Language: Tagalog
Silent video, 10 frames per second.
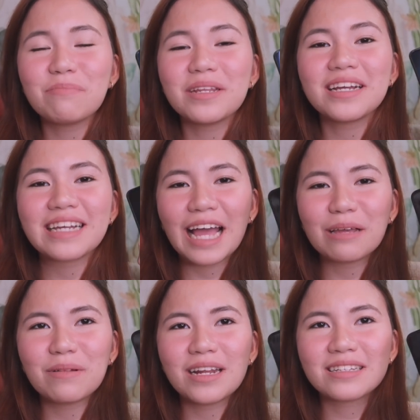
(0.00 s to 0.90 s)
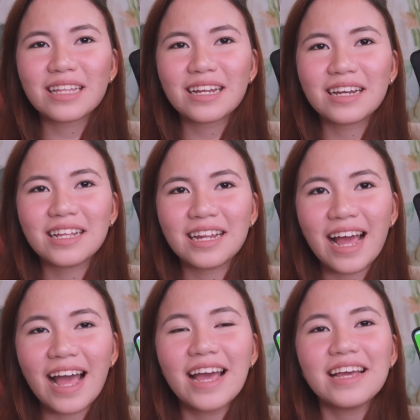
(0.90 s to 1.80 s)
yung pinagkaiba lang talaga
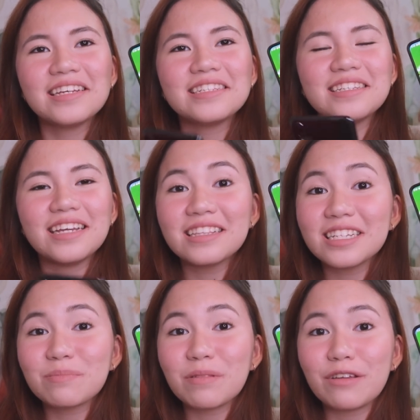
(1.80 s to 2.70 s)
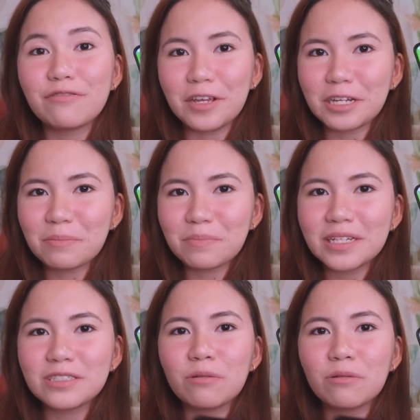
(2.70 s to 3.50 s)
nila is in-display fingerprint.